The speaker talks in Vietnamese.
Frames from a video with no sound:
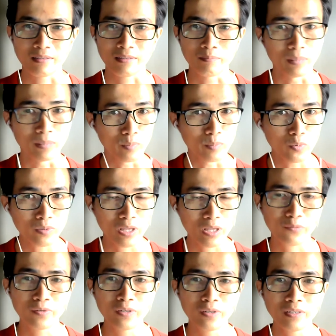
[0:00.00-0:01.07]
mình muốn
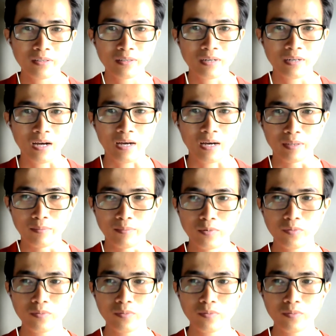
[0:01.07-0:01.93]
gieo phước à, mình